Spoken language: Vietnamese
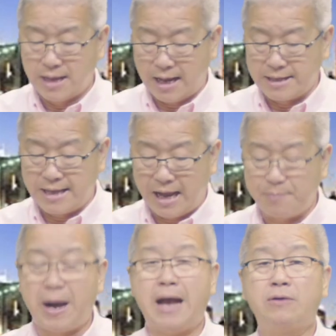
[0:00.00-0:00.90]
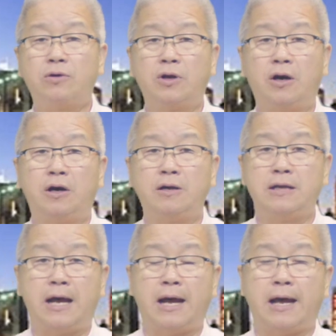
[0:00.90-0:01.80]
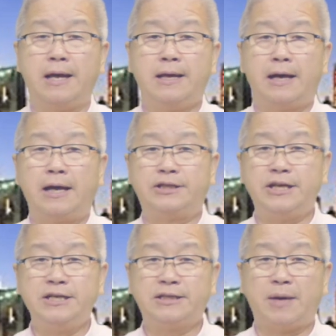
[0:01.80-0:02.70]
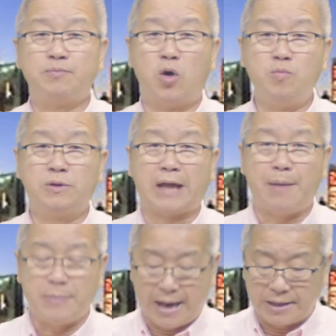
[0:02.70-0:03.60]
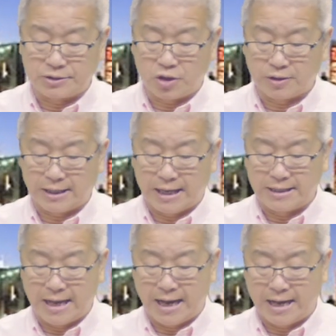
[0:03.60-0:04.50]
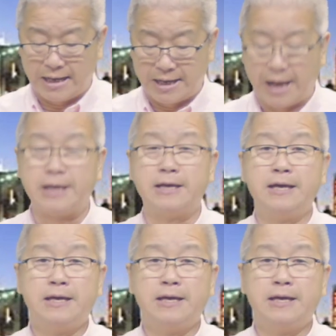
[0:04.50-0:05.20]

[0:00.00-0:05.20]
À, giá bán của nó là à, chín trăm bốn mươi tám ngàn cho cái căn nhà này.